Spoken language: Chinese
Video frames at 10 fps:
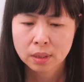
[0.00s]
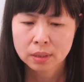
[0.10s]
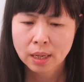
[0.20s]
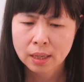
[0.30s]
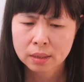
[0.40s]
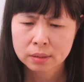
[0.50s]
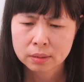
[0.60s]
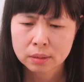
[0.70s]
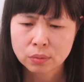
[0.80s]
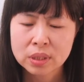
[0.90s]
那。
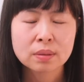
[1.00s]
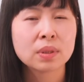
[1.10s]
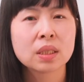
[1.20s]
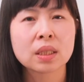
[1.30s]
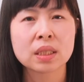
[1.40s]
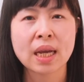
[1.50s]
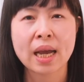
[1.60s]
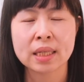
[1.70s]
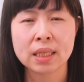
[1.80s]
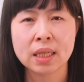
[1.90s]
为什么这个
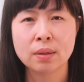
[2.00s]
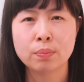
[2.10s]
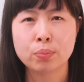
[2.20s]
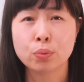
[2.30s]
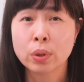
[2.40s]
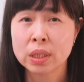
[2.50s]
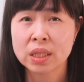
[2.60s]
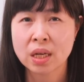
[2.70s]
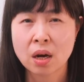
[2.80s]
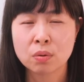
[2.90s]
产业不会
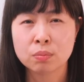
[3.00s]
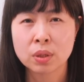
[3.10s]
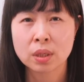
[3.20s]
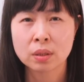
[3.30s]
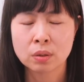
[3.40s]
消灭？